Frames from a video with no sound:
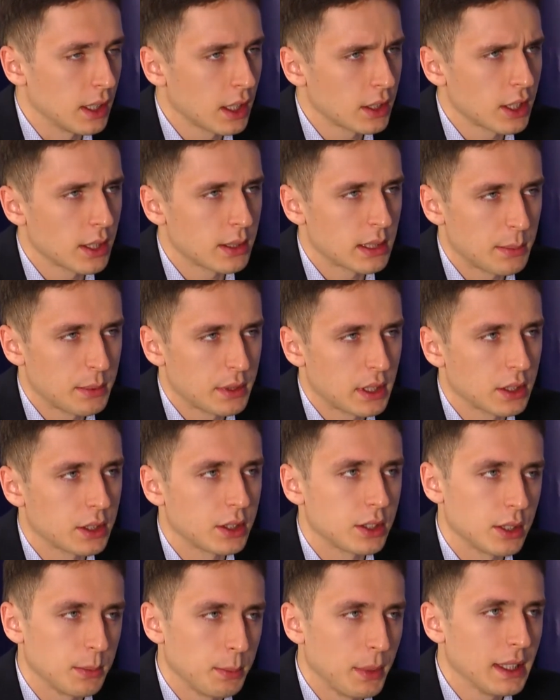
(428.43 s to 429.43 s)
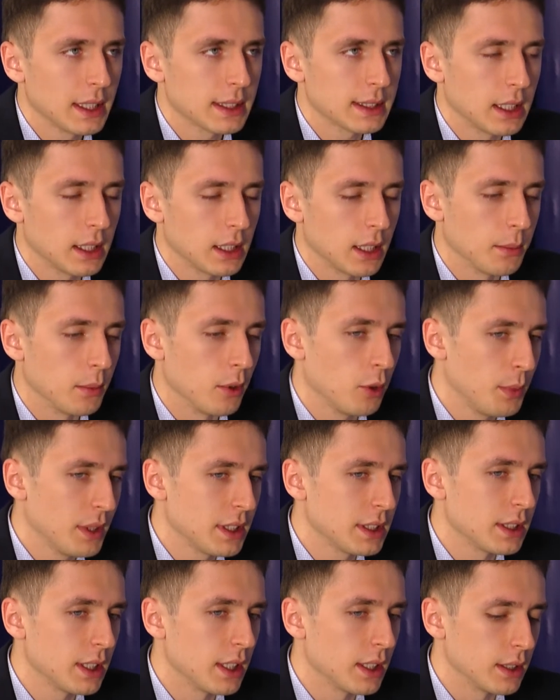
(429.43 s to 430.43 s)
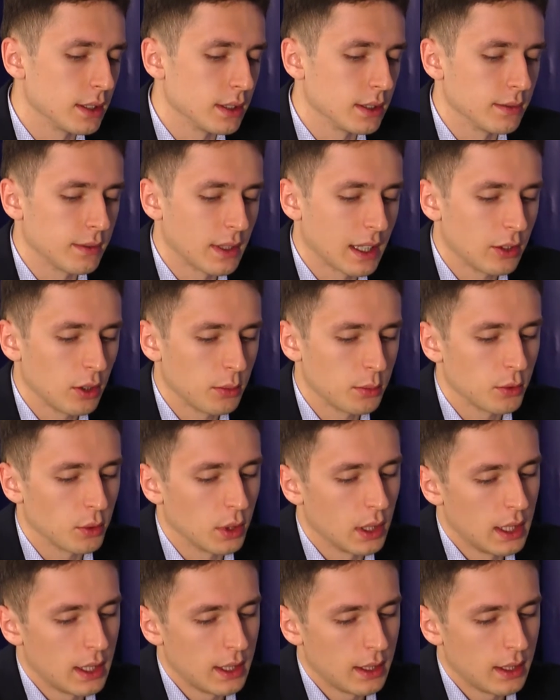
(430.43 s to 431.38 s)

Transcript: Ja chciałem zapytać, czy pana zdaniem obecnie w Radomiu,